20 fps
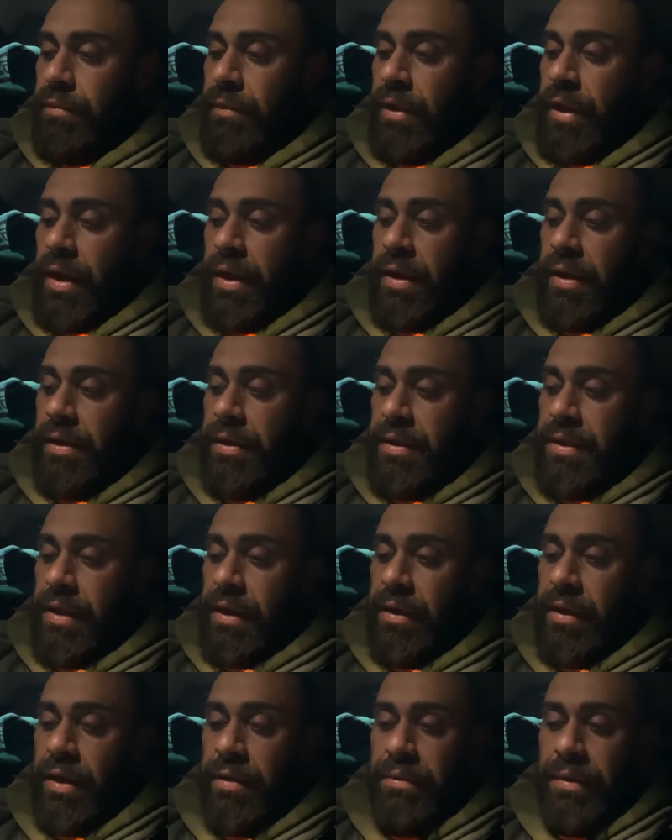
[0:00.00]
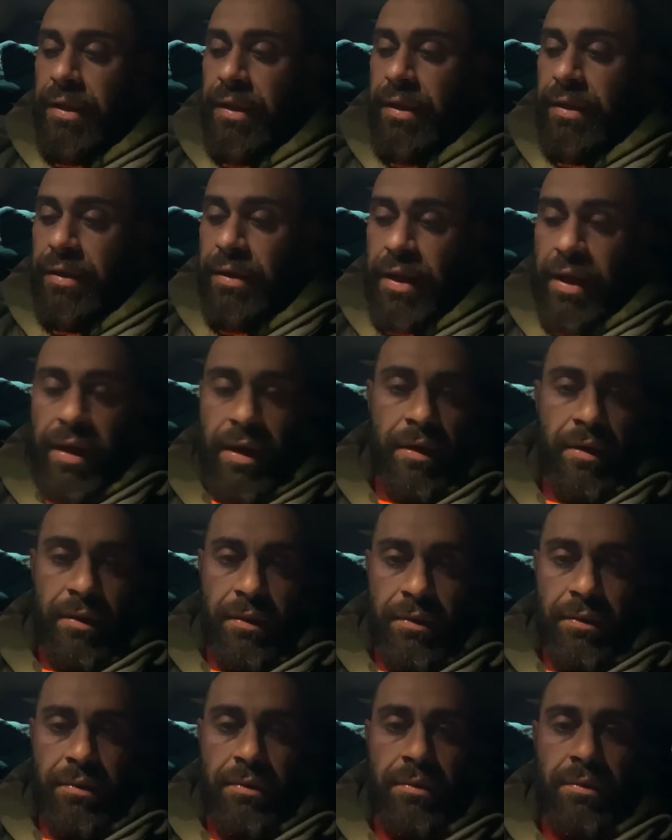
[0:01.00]
yani insanlar birlikte
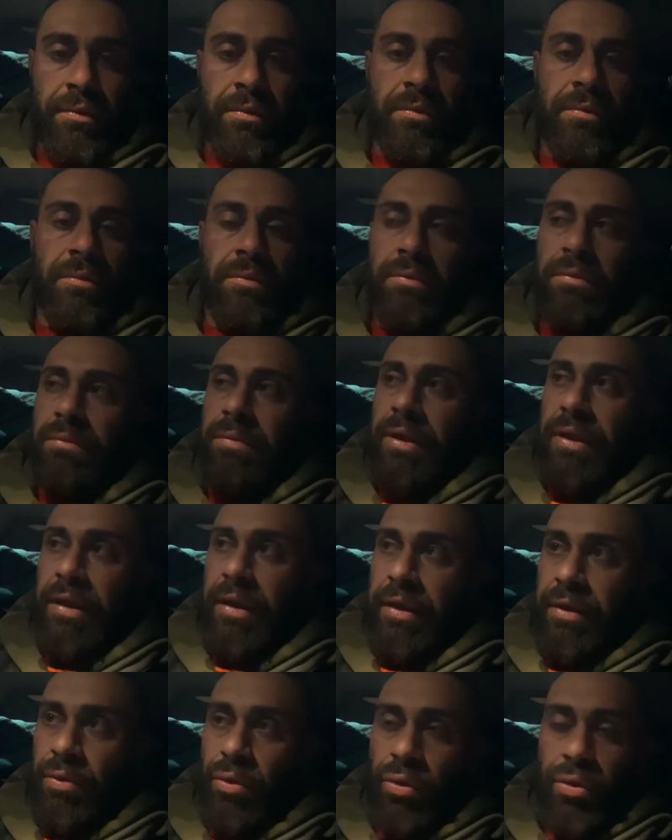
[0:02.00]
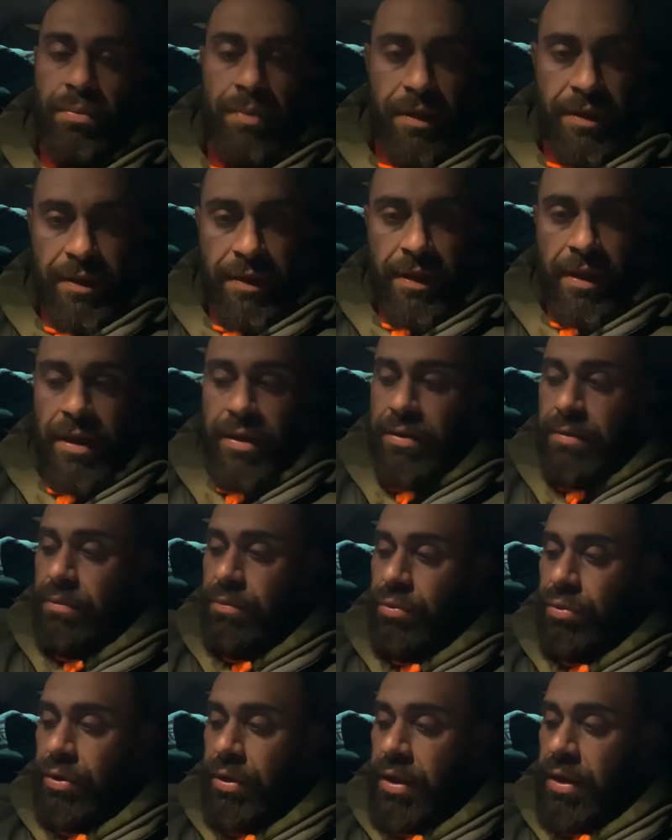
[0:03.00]
birlik olması lazım
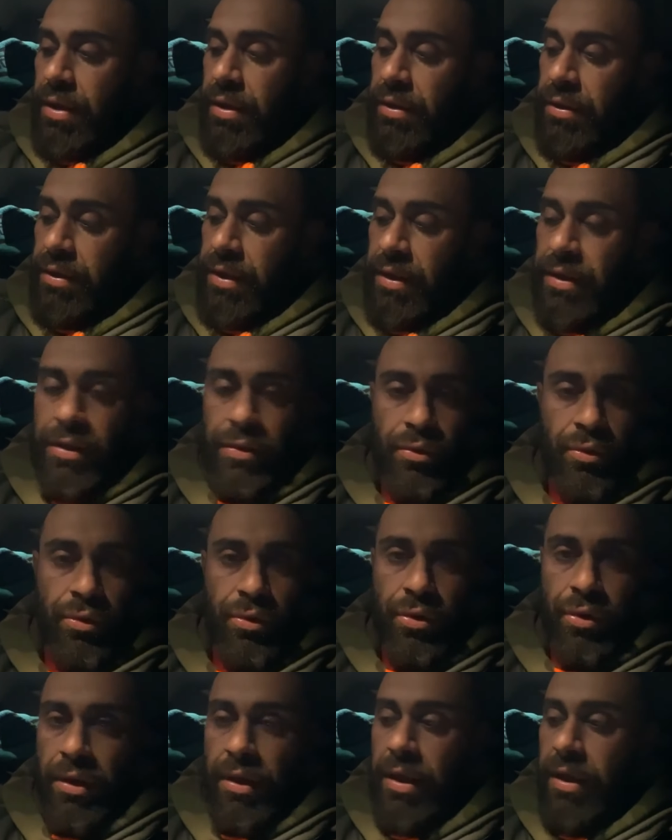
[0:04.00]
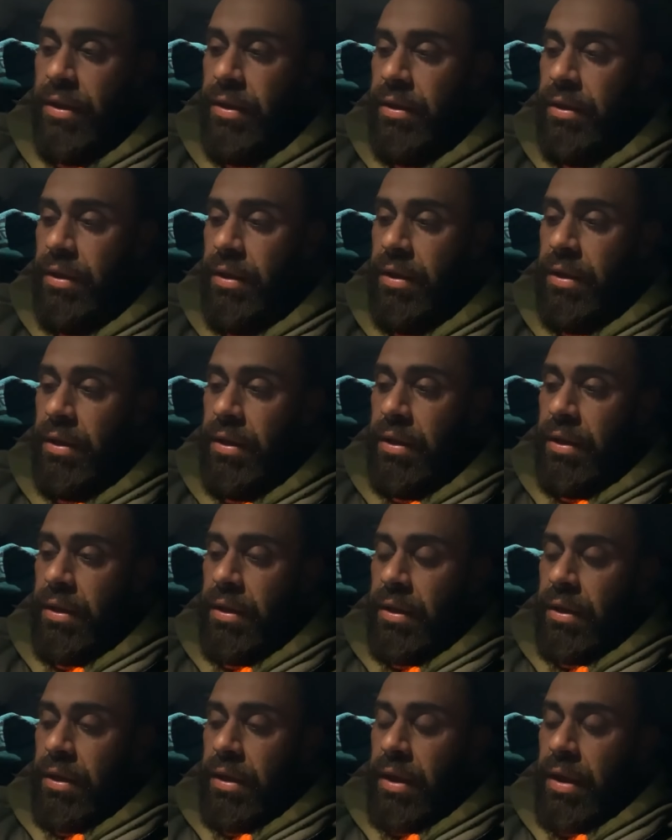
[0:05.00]
burada. Zaten onlar
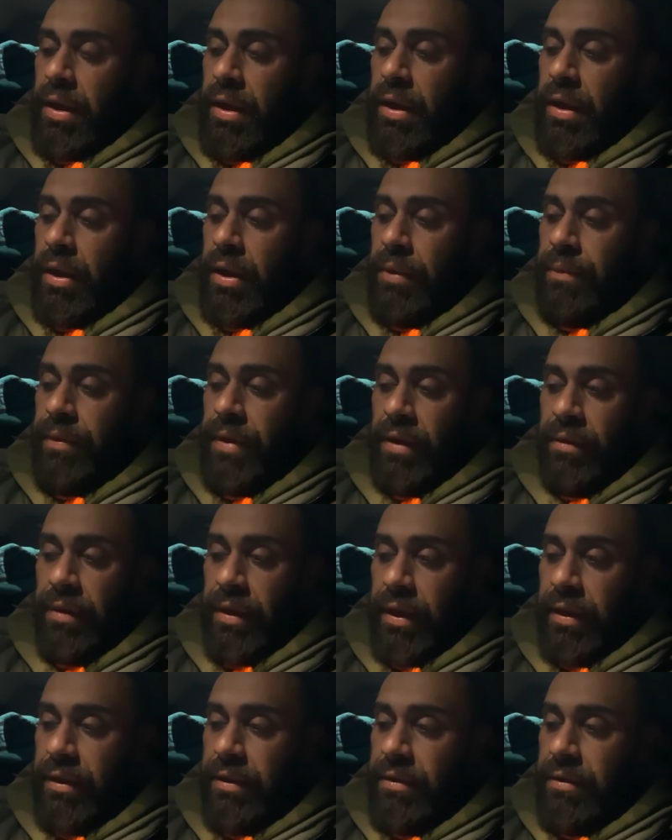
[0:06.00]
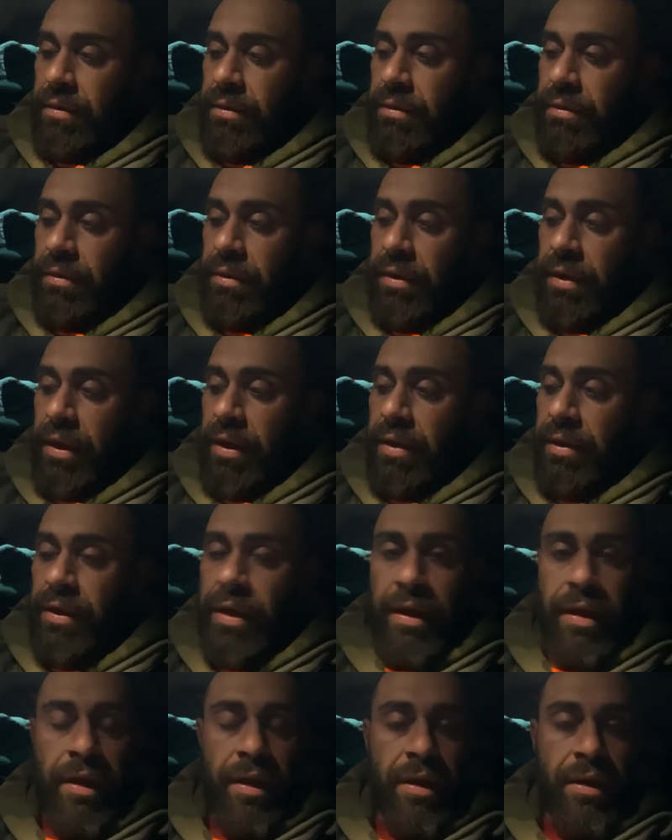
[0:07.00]
devlet
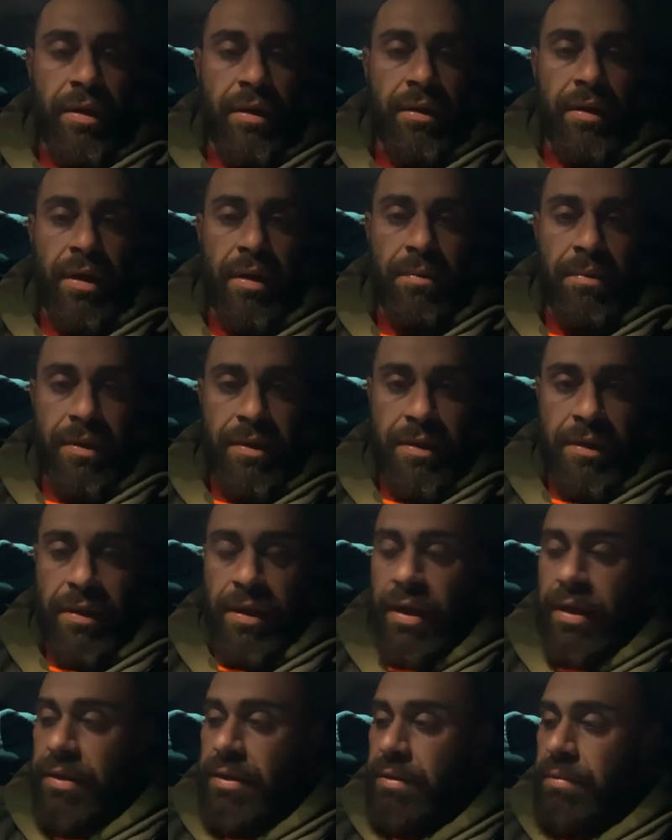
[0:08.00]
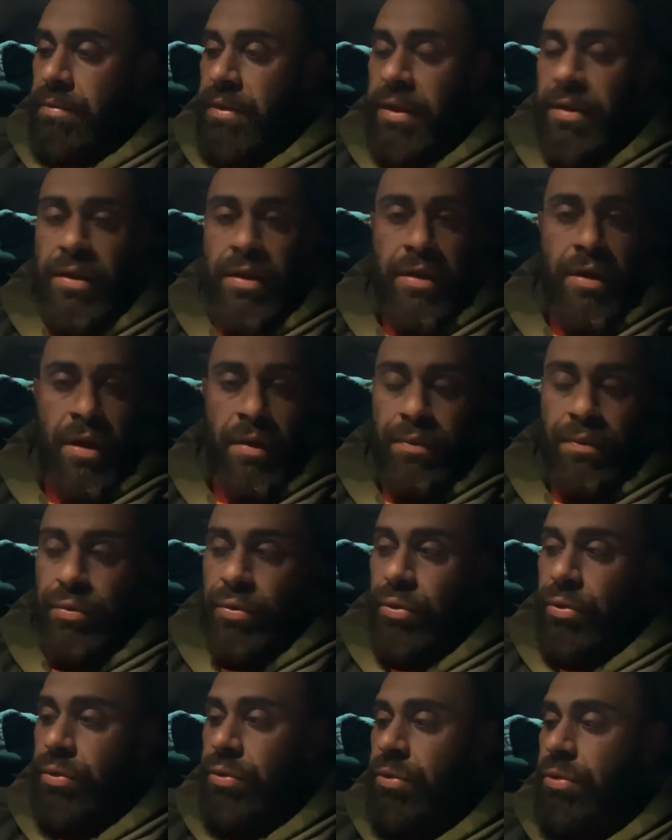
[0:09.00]
elinden geleni yapması lazım. Zaten
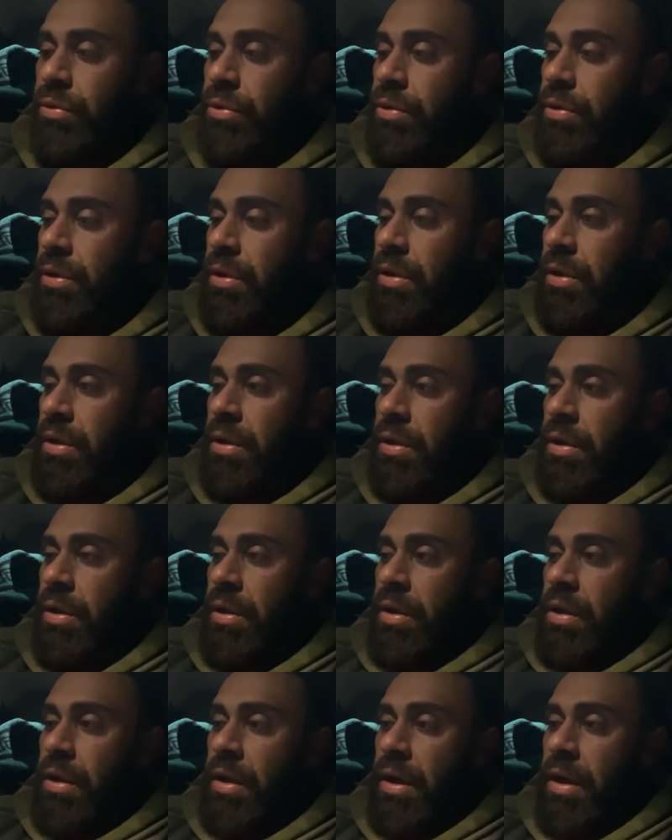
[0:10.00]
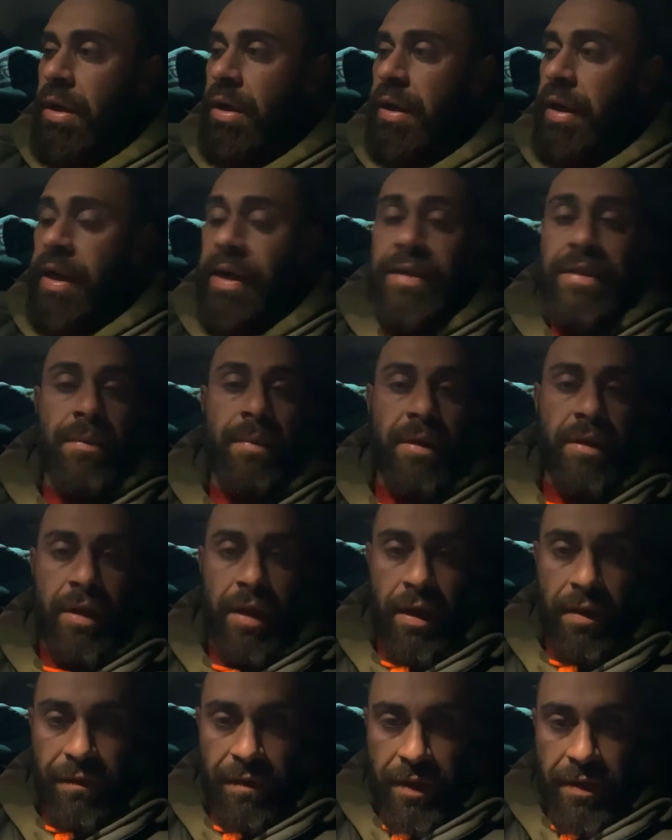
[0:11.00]
yapıyor. Her zaman
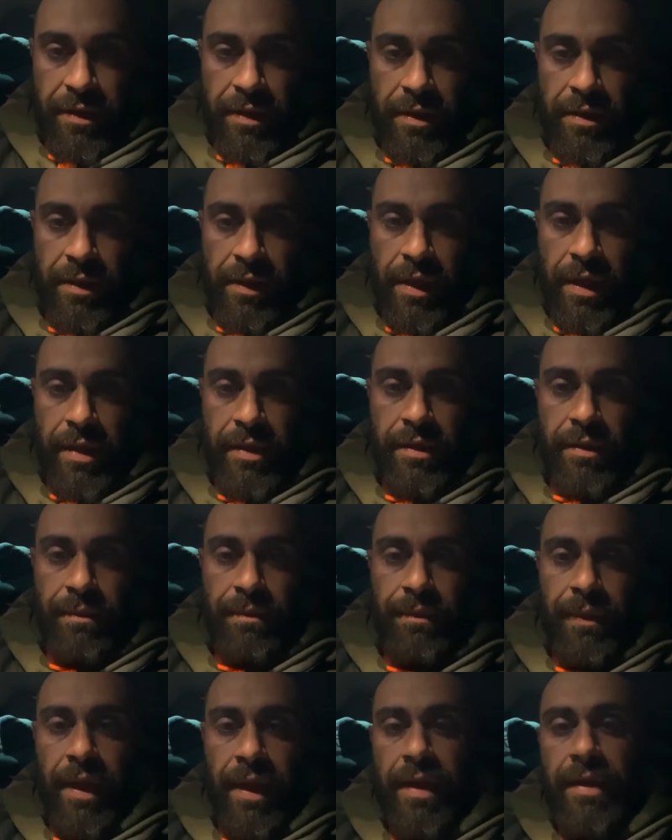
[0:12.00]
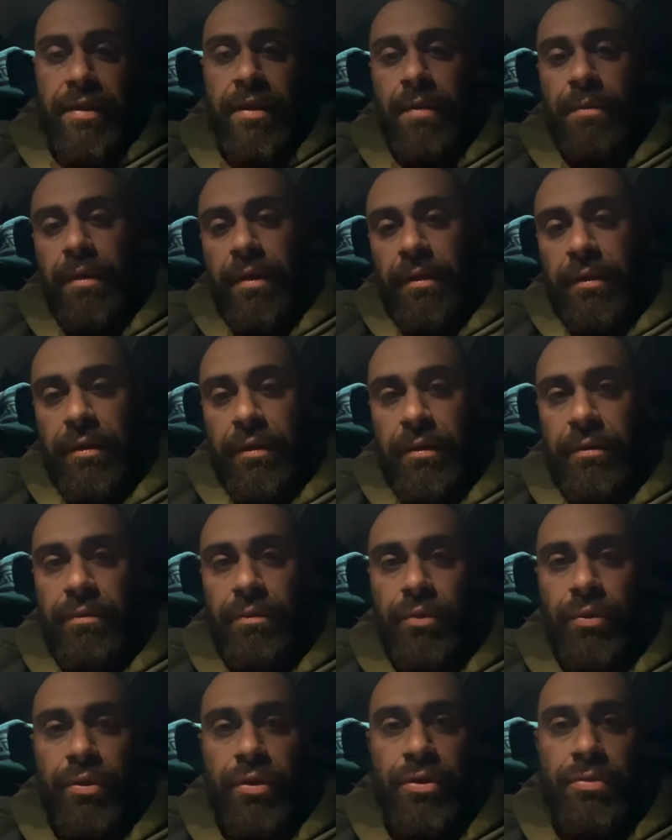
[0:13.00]
daha fazlası lazım. Her zaman.
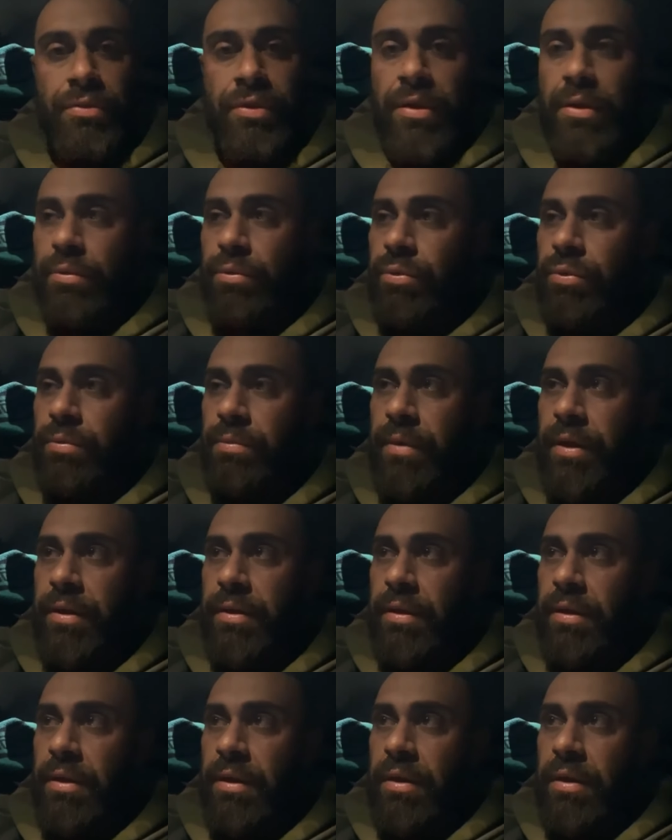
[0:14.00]
Onu hiçbir zaman unutmayın.